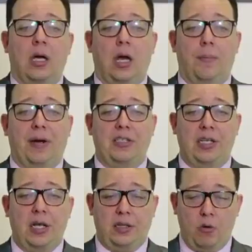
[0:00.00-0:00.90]
El
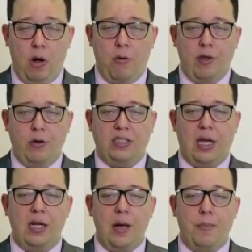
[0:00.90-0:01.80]
presidente Juan Guaidó
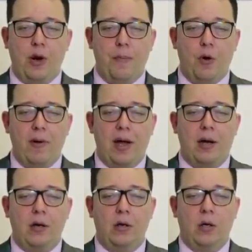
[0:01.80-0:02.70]
estaría por
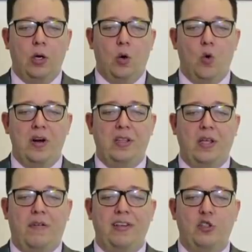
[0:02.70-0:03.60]
aprobar una
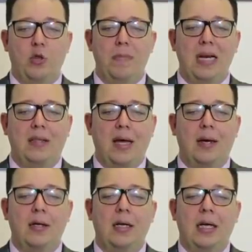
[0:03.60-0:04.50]
intervención
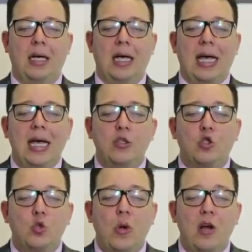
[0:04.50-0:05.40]
militar en
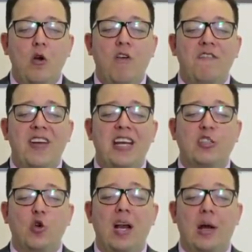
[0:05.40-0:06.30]
suelo
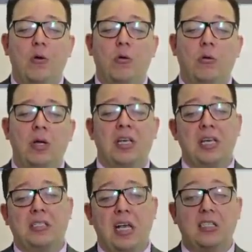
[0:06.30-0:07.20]
venezolano,
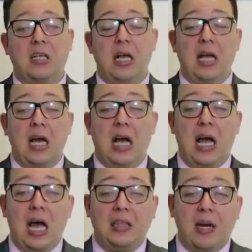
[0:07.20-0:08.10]
quizás
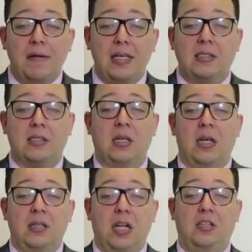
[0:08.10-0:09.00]
a través
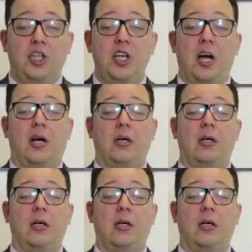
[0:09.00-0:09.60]
del TIA,